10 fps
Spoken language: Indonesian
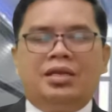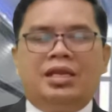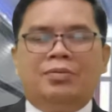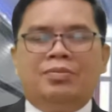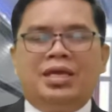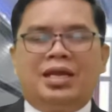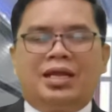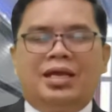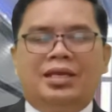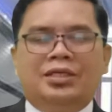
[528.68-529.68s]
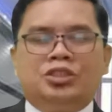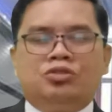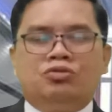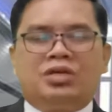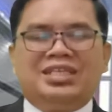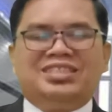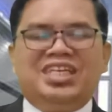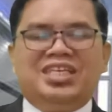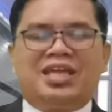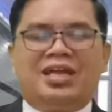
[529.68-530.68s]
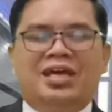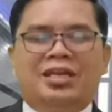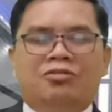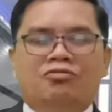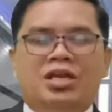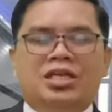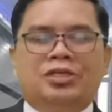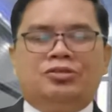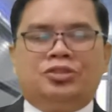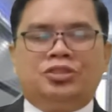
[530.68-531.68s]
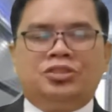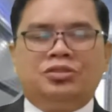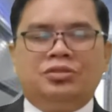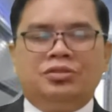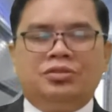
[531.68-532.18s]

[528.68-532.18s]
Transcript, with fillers: dan biarkan sukacita dari Tuhan Yesus